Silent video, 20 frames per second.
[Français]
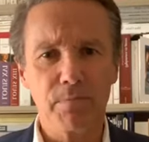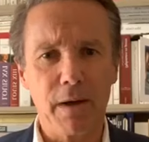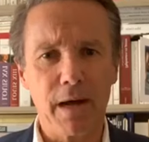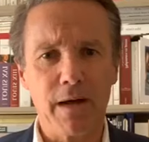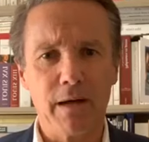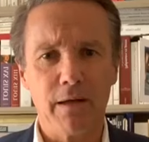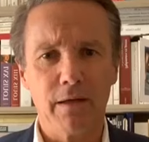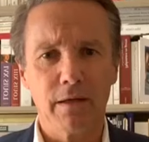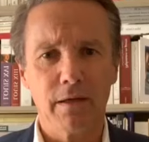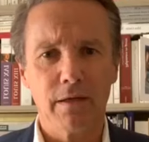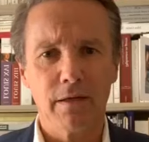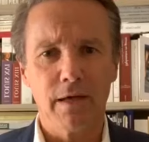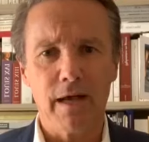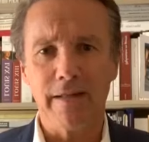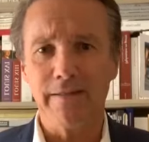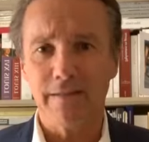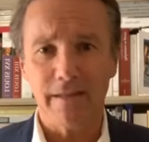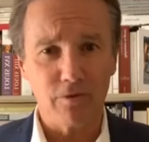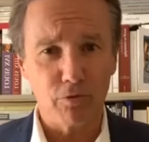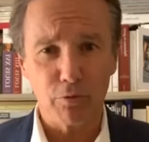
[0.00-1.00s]
pas
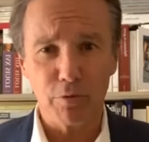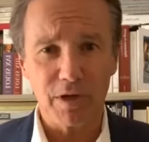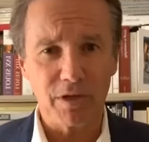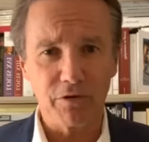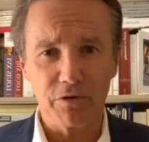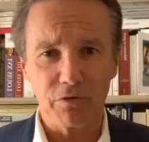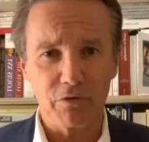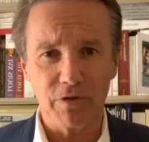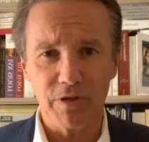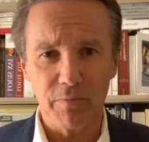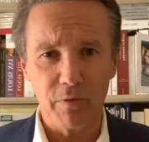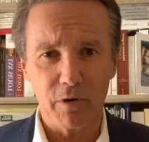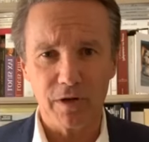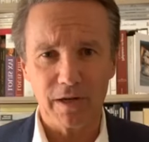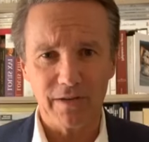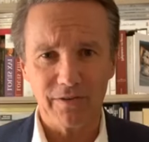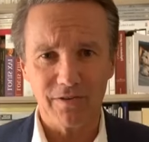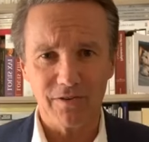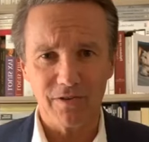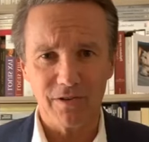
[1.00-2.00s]
à détruire notre
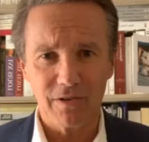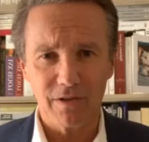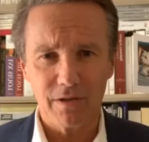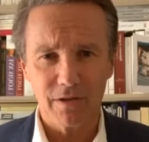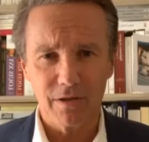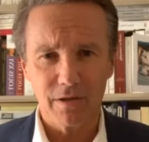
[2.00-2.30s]
démocratie.